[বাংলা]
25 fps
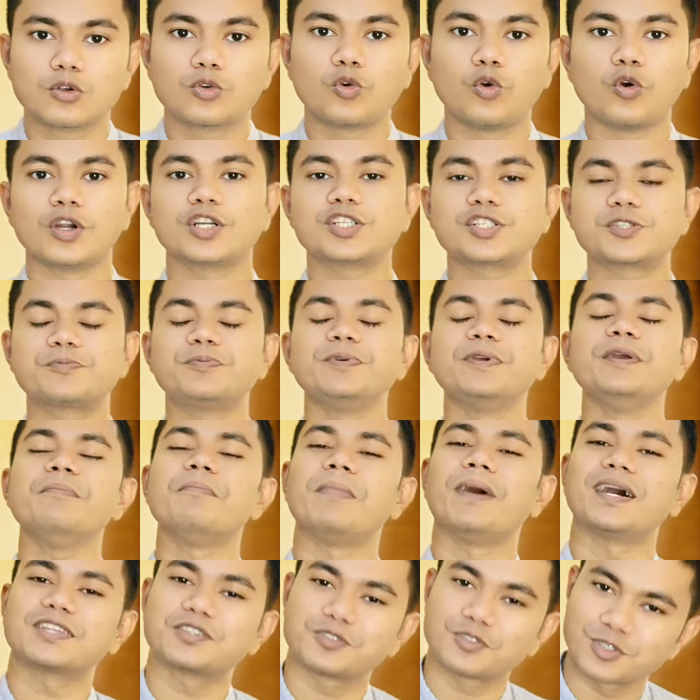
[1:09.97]
কোর্স ফি
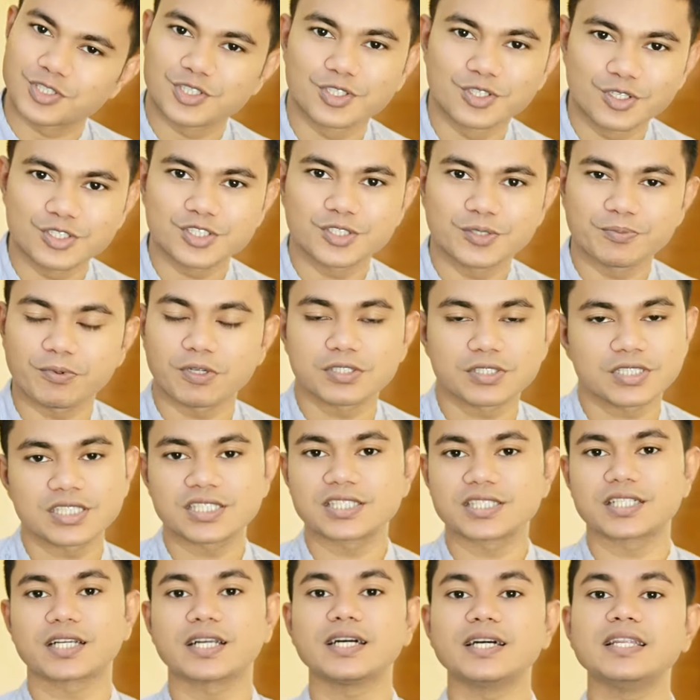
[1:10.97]
মাত্র ষোলোশো
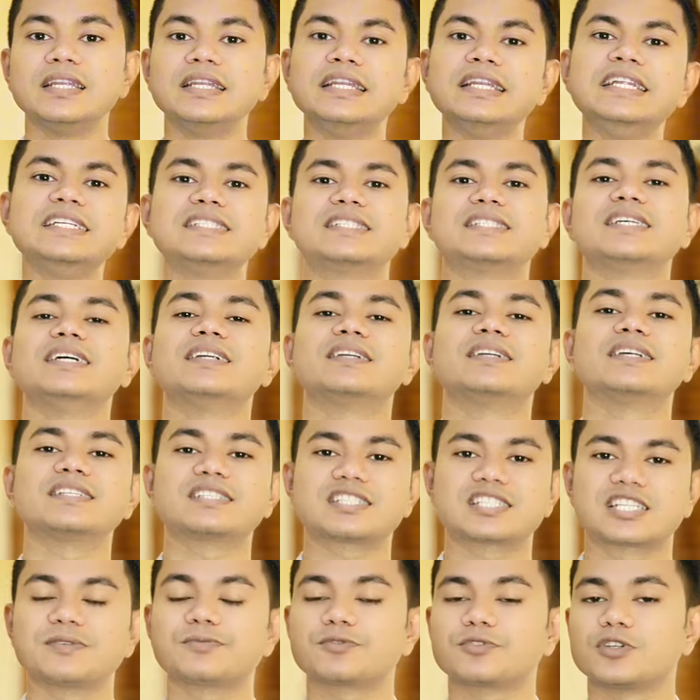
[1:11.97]
পঞ্চাশ টাকা নিচে
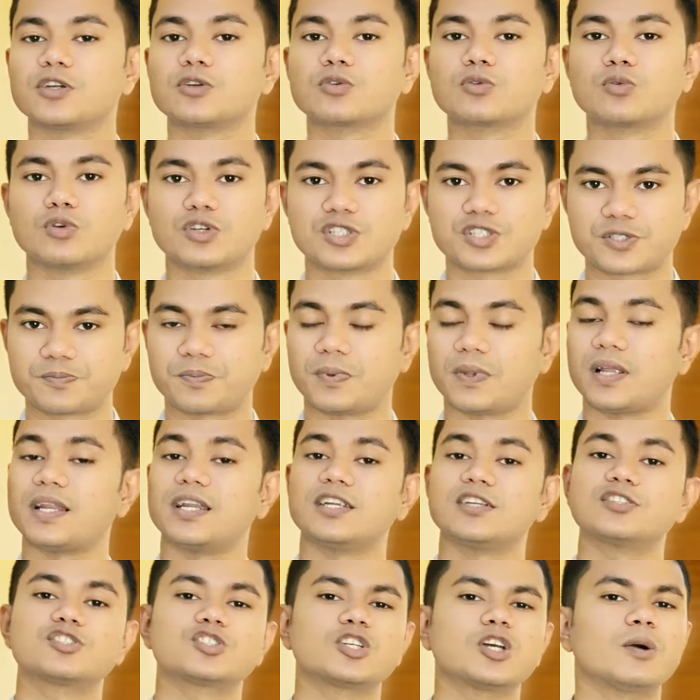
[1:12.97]
ডিসক্রিপশন কোর্স প্ল্যান
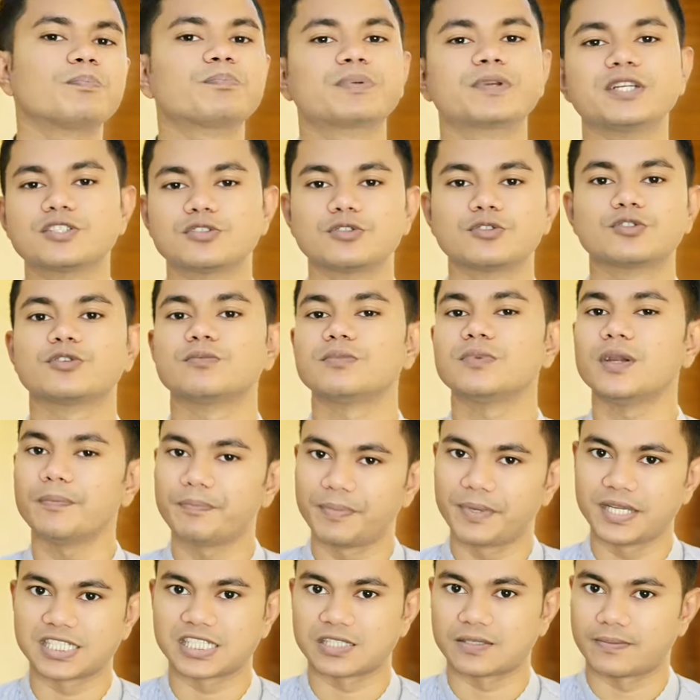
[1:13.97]
অ্যান্ড সব কিছু তোমরা
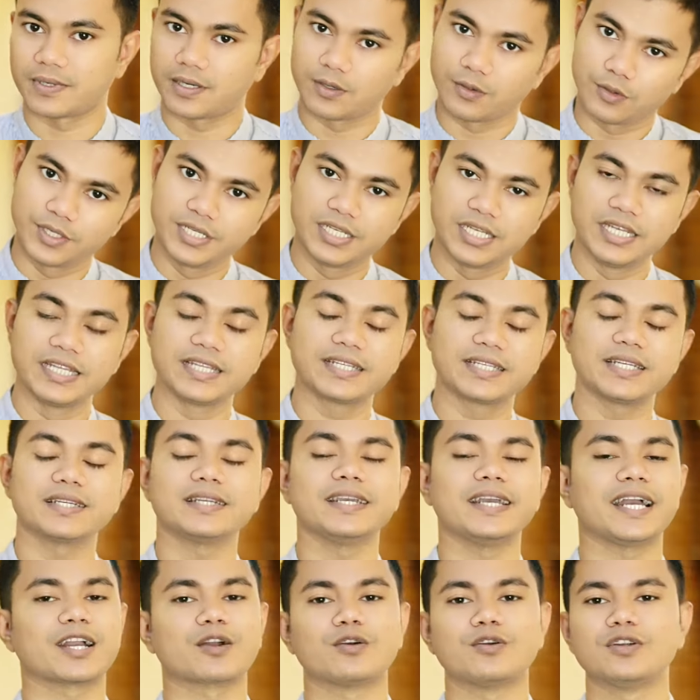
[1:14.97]
পেয়ে যাবে ওই লিঙ্কে
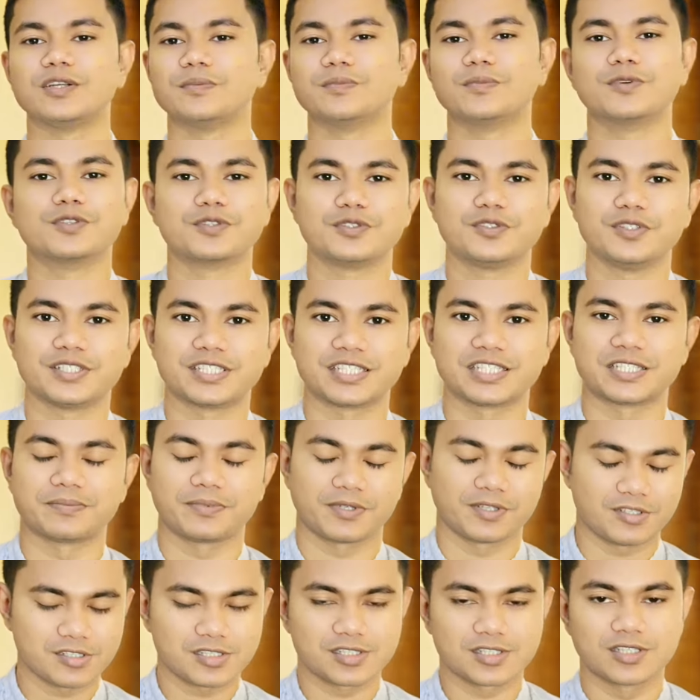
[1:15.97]
গিয়ে এখনই ভর্তি হয়ে যেতে
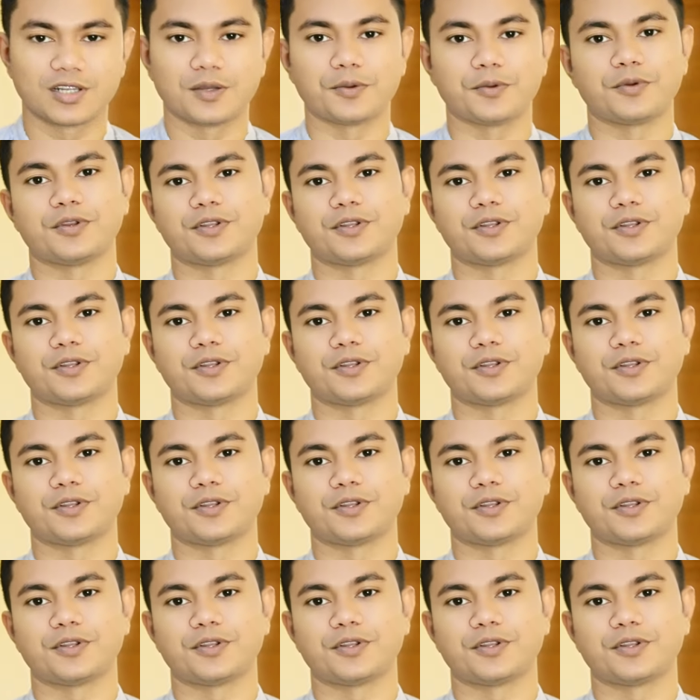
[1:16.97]
পারো আসসালামু